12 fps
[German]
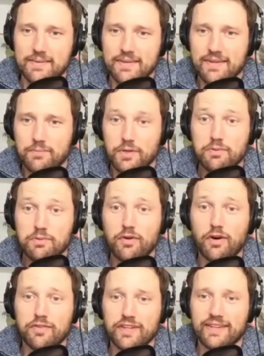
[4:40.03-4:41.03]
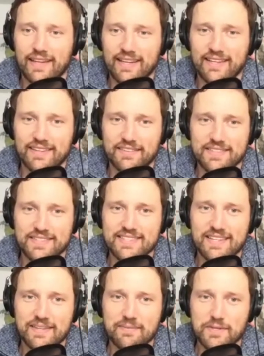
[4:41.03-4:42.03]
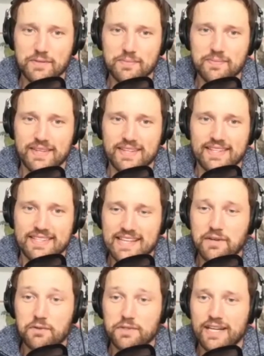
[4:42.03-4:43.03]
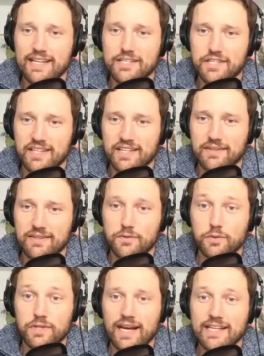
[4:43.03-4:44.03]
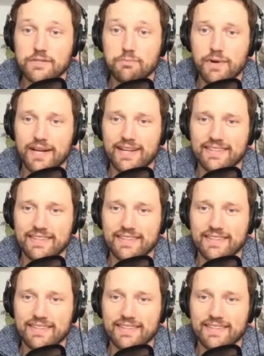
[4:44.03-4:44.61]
äh, Bulletproof Coffee trinken und es ist halt immer so ein sehr guter Einstieg, ein guter Icebreaker.